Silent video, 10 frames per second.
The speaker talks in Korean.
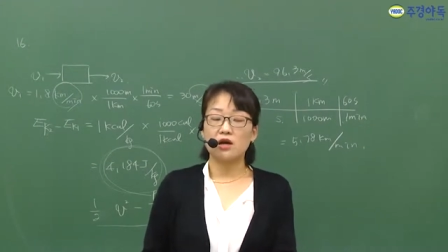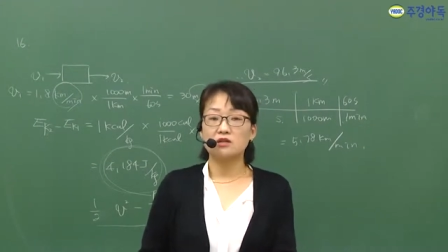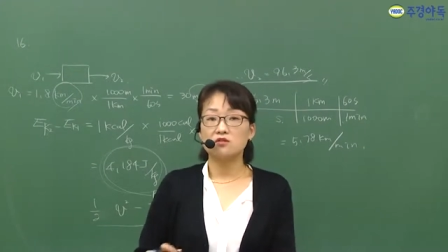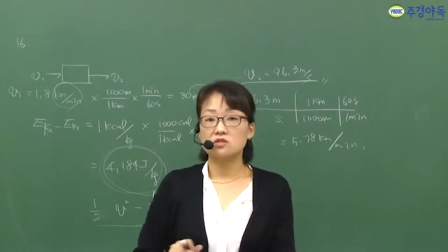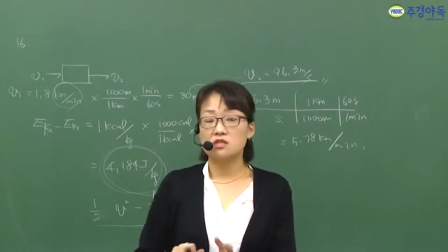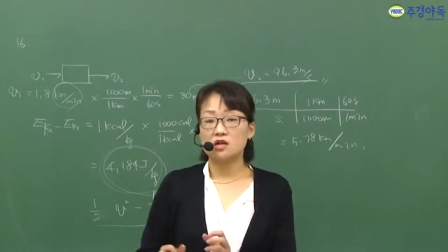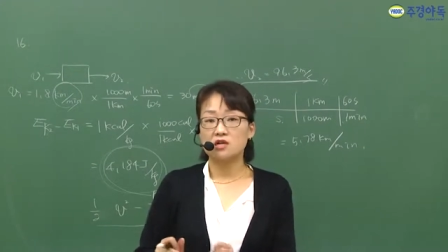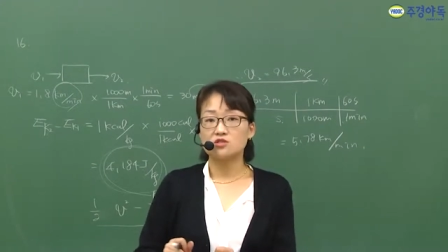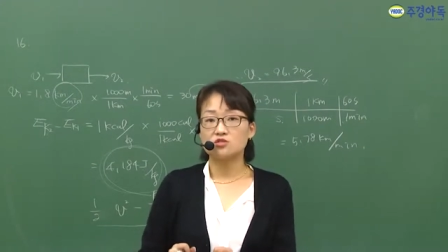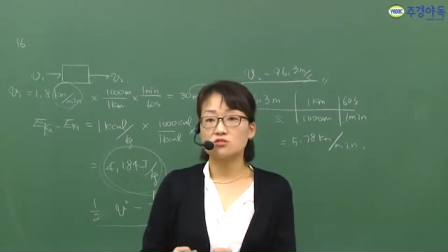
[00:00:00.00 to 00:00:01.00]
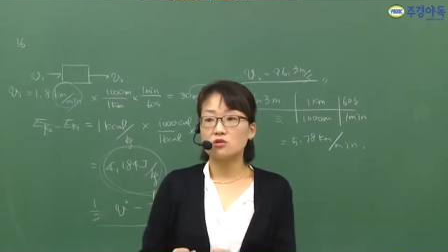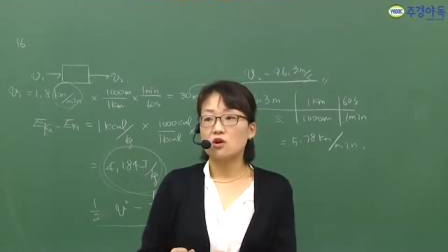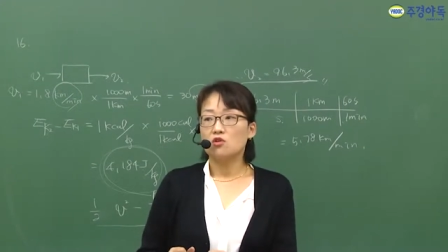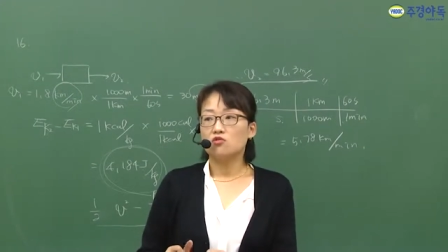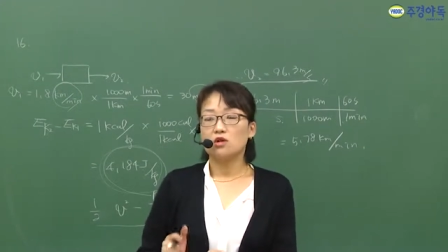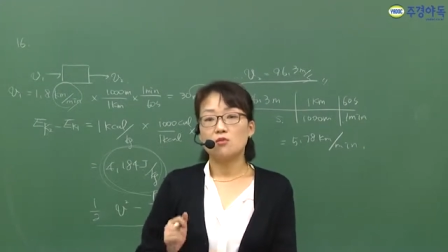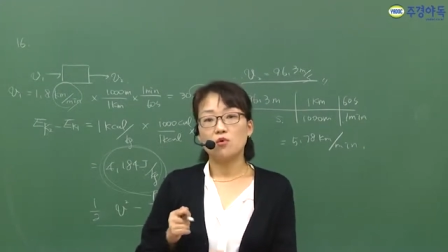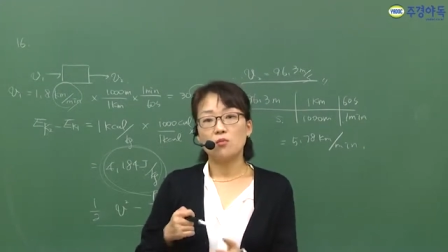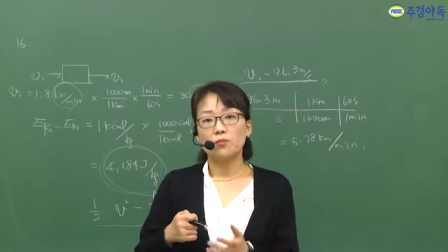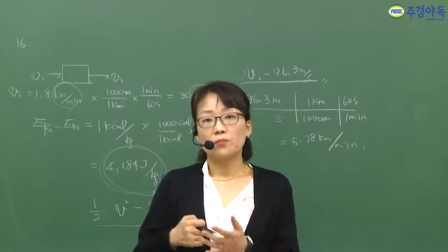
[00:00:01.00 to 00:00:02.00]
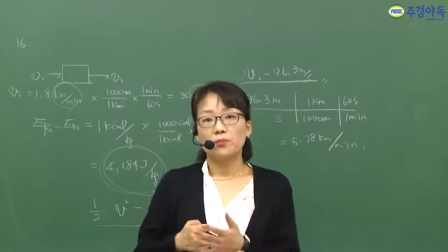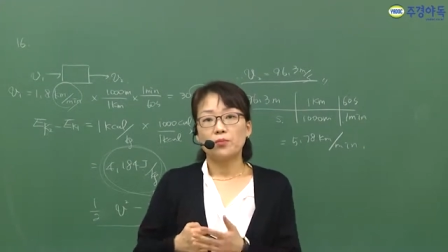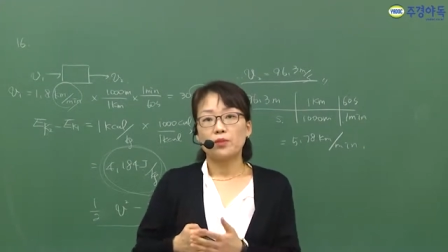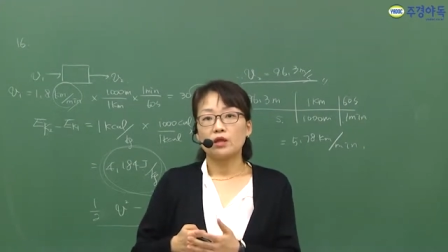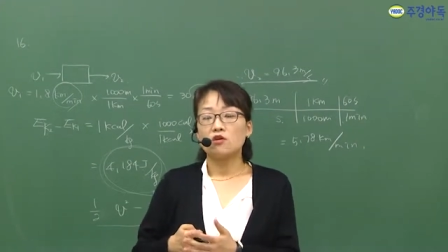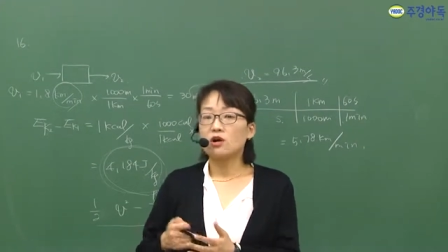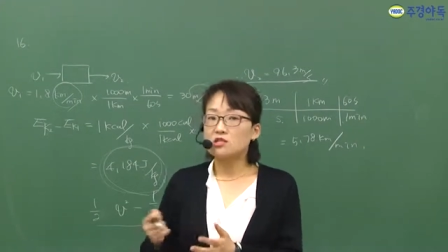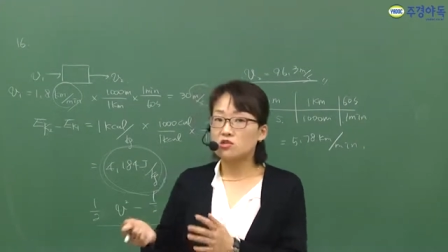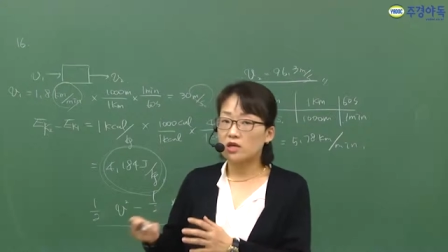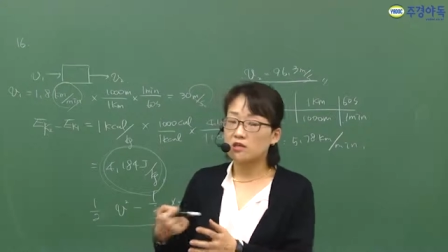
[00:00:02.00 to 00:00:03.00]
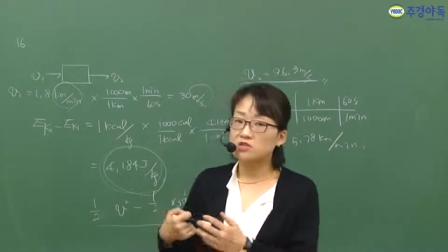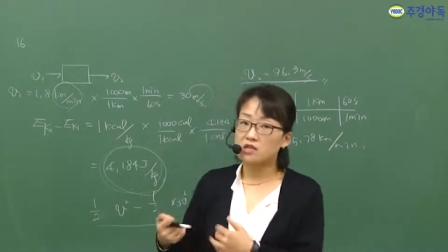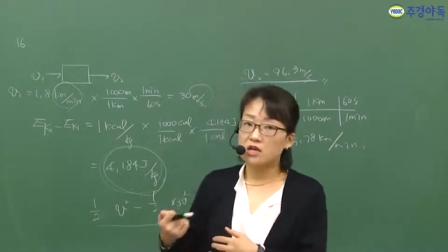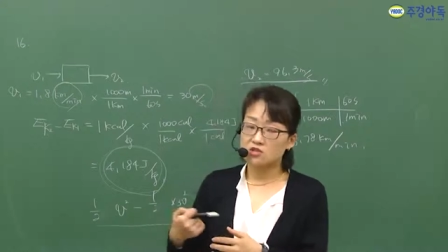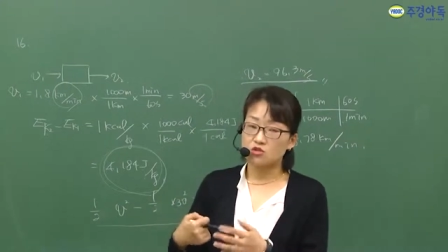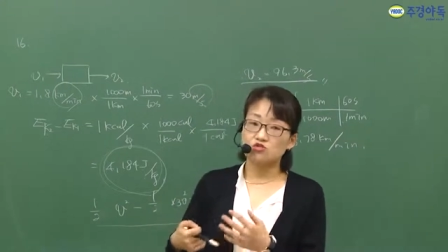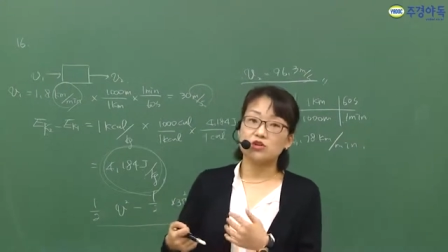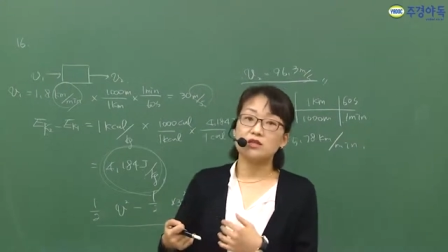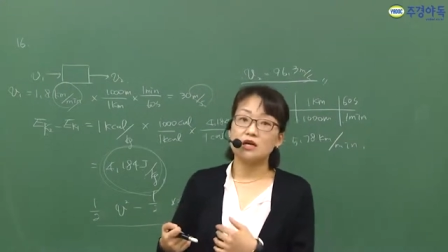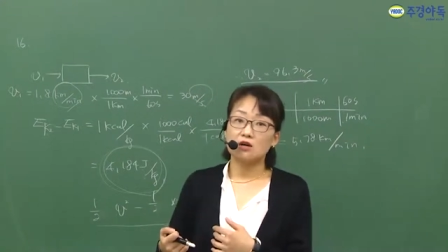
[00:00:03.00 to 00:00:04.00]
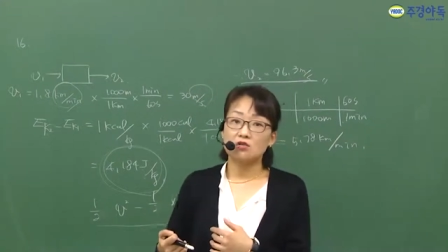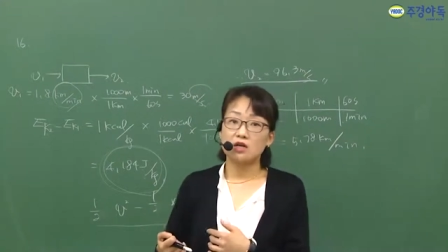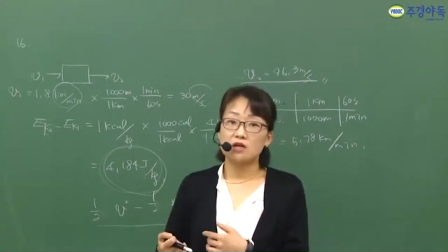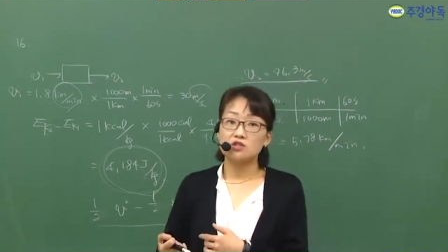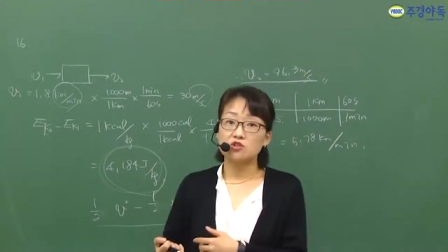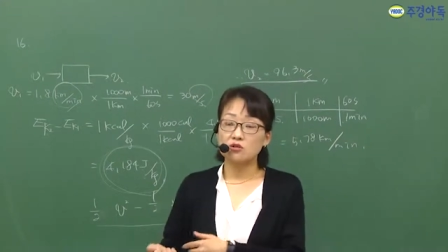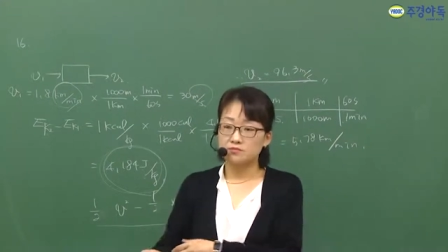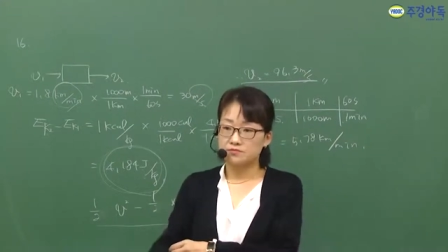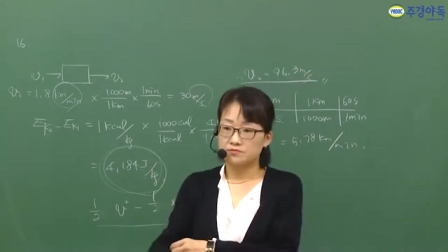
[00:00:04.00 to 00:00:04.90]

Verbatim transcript: 에너지를 가지고 우리가 뭐 음, 역학적 에너지를 가지고 구한다거나 그죠?